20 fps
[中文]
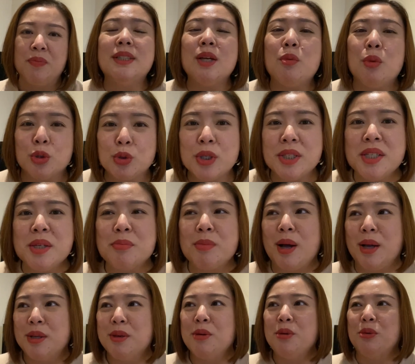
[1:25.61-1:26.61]
像我最近
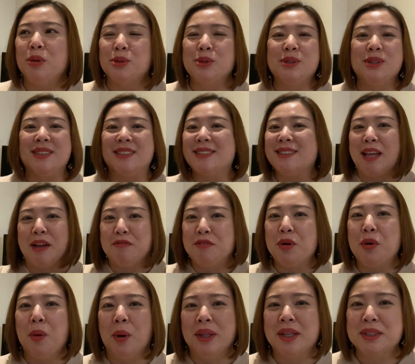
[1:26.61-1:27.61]
吧，因为我最近正在
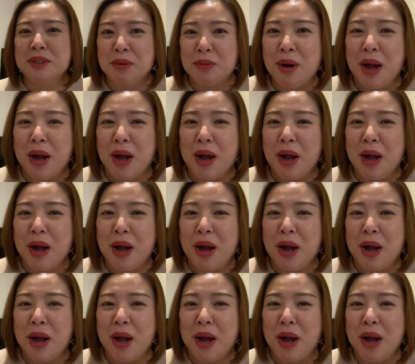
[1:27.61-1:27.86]
疯狂的整